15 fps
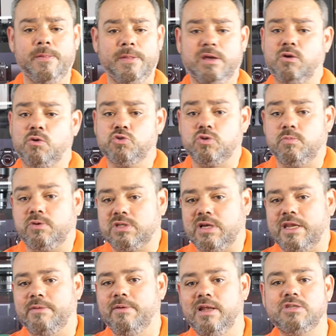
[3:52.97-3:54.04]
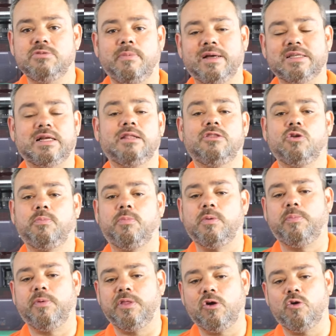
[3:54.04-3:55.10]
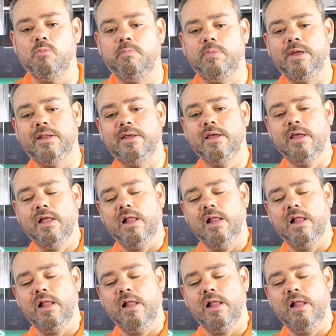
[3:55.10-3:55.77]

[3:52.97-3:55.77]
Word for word: incluso pues a niveles más altos, pues puede cumplir